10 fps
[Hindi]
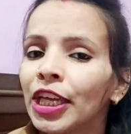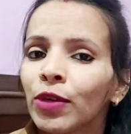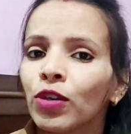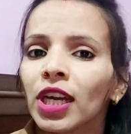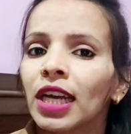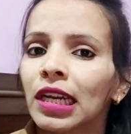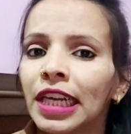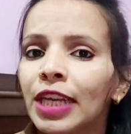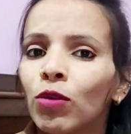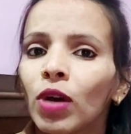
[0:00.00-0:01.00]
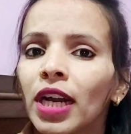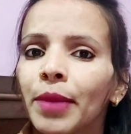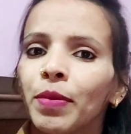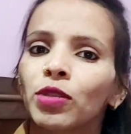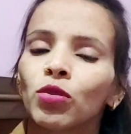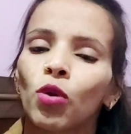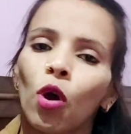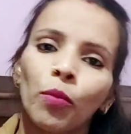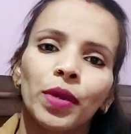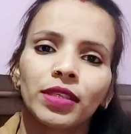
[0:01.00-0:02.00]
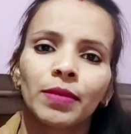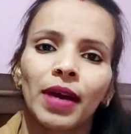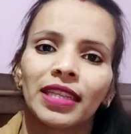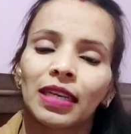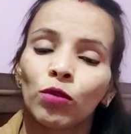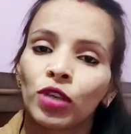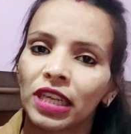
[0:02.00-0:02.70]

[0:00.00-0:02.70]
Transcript: क्योंकि अगर लीक हुआ डायपर तो ऑब्वियस ही बात है वो